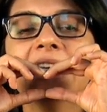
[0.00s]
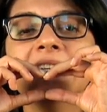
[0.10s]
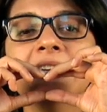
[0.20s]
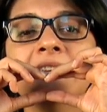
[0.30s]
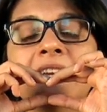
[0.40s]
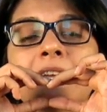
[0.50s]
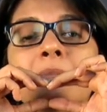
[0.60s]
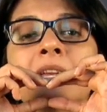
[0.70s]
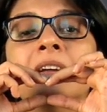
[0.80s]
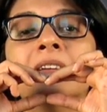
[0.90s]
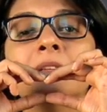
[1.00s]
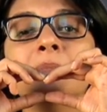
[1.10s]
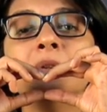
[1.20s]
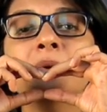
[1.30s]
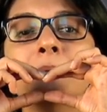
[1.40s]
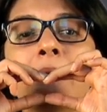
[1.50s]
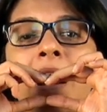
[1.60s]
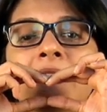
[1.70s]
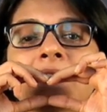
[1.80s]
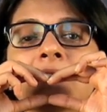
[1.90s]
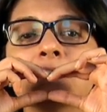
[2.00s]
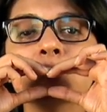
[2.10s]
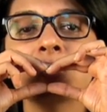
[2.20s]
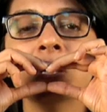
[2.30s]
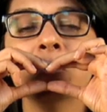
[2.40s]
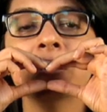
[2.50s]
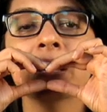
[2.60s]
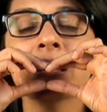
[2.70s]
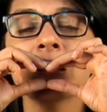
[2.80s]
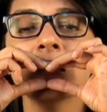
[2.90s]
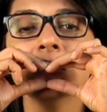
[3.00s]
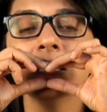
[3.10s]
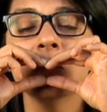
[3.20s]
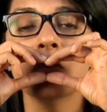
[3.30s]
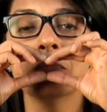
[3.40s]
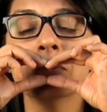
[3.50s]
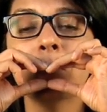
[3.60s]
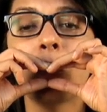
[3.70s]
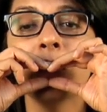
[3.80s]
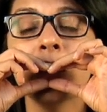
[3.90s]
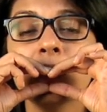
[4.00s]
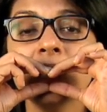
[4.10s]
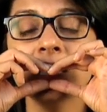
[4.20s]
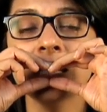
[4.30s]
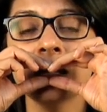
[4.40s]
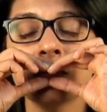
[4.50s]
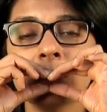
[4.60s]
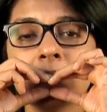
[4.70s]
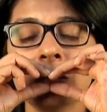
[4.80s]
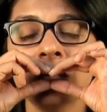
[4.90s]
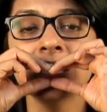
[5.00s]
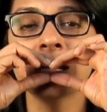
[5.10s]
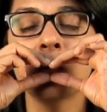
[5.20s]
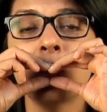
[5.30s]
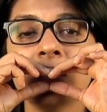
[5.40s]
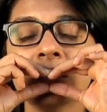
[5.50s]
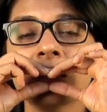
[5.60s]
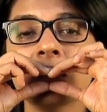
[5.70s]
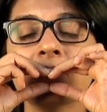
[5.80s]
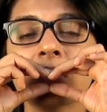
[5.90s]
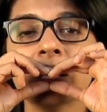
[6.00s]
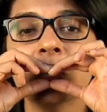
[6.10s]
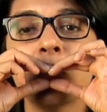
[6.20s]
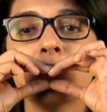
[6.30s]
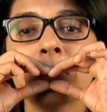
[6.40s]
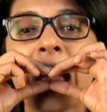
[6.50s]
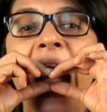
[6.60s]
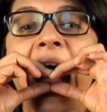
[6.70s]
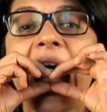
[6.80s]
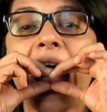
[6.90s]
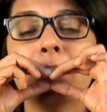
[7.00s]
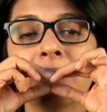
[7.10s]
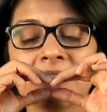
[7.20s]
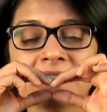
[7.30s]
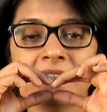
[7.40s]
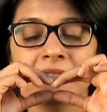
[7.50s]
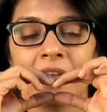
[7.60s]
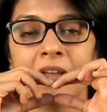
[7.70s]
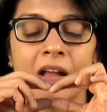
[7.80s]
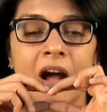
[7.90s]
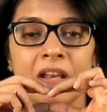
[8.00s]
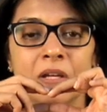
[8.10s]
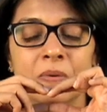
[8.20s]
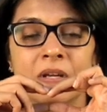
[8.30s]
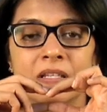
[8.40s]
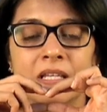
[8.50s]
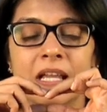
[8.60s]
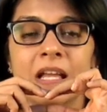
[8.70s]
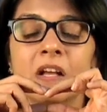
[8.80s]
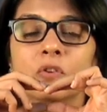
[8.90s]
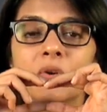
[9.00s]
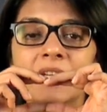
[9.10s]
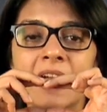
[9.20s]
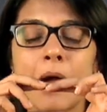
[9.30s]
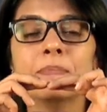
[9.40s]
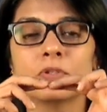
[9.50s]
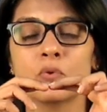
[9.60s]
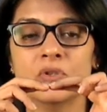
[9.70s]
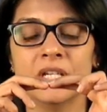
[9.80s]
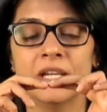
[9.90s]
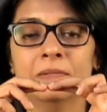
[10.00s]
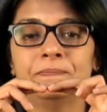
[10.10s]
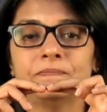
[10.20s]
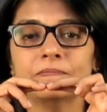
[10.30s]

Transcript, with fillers: ठीक है देखिए मेरी गर्दन भी थोड़ी बाहर की तरफ झुकी हुई है ठीक है और मैं बॉन्दे को नीचे नीचे के होठ की तरफ रख रही हूँ और मैं बड़ा सा निवाला खा रही हूँ ठीक है तो ये आप सोचिए